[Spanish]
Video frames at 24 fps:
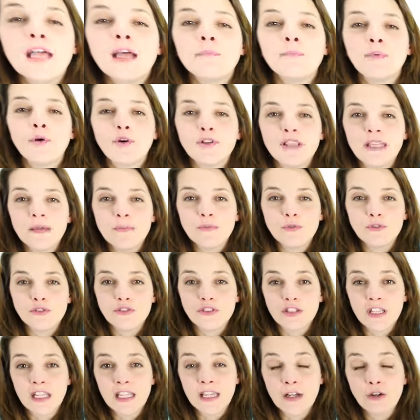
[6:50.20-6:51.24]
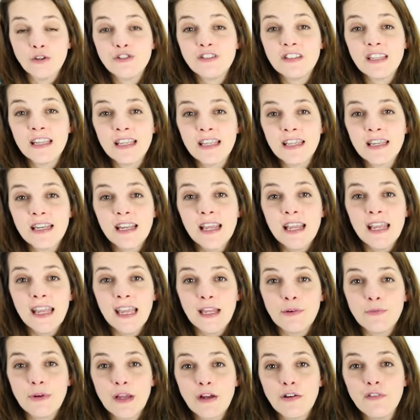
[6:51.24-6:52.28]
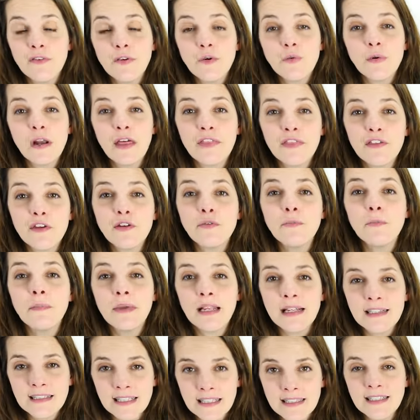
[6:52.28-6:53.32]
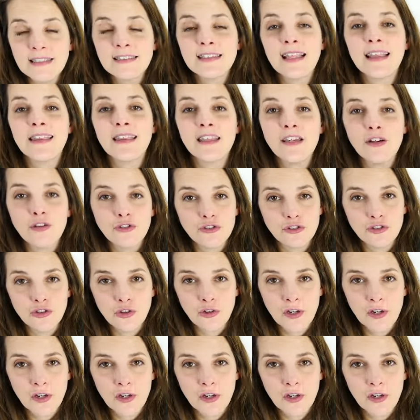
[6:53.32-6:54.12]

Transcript: podemos eh, conseguir en una configuración 1070 de 8